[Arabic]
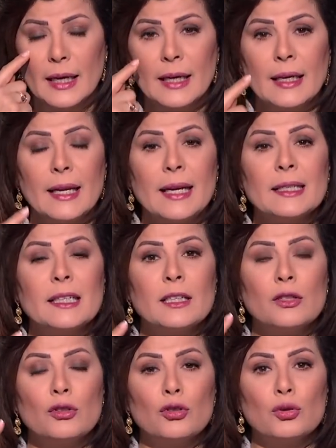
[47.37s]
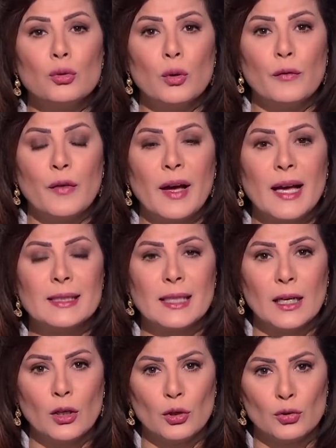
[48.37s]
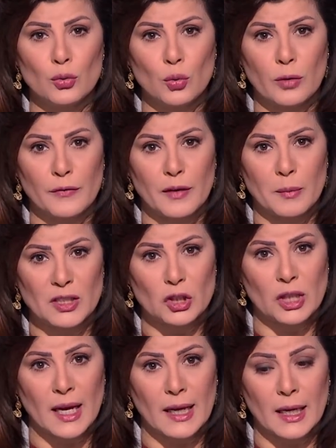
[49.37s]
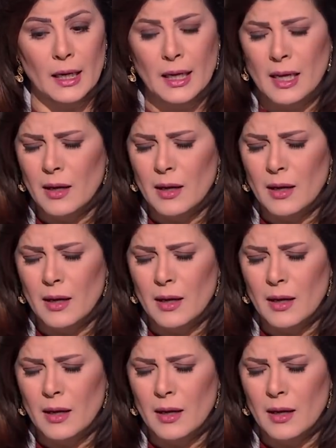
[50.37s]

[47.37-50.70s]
اللي قدرت تشوف هذا الحضور في المشيخة